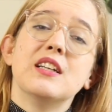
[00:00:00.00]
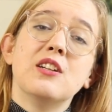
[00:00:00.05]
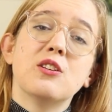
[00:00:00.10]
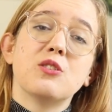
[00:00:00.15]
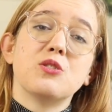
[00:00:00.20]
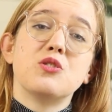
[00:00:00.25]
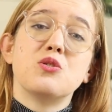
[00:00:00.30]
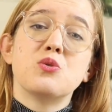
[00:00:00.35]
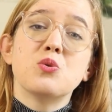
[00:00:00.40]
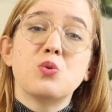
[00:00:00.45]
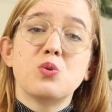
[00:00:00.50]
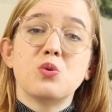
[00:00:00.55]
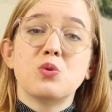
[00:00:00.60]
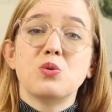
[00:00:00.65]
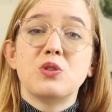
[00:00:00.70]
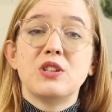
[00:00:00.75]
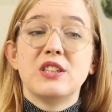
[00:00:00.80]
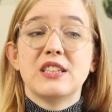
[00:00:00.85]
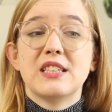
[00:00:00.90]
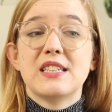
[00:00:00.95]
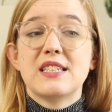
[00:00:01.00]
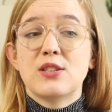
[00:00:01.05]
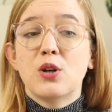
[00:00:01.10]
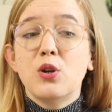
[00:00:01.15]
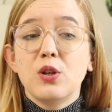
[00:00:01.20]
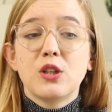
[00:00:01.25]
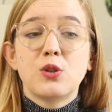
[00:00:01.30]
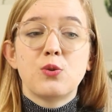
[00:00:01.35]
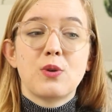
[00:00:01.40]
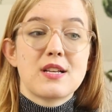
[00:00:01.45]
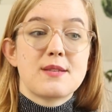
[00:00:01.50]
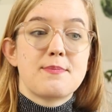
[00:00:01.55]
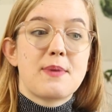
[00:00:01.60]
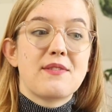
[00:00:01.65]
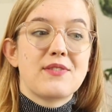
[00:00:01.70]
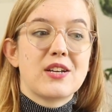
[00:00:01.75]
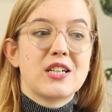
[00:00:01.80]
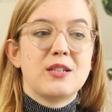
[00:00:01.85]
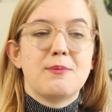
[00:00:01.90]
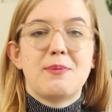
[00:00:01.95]
ilość cukru czy soli, która
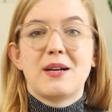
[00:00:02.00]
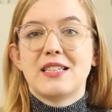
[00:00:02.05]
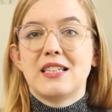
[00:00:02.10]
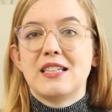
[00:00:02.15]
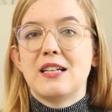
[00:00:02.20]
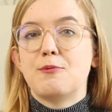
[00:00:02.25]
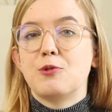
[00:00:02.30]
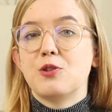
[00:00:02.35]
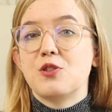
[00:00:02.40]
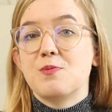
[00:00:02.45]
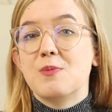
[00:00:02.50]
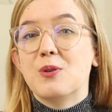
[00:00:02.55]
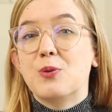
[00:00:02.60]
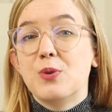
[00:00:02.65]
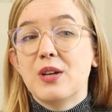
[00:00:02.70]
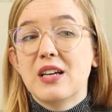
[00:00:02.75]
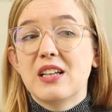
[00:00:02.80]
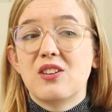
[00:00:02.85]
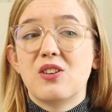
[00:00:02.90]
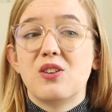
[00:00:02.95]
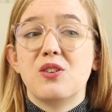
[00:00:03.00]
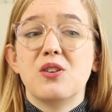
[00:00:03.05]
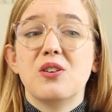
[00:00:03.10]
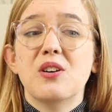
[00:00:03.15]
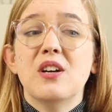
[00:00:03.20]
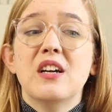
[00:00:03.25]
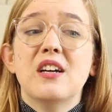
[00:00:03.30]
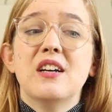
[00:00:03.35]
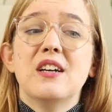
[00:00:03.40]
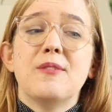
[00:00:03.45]
sprawia, że bardziej nam ono smakuje, to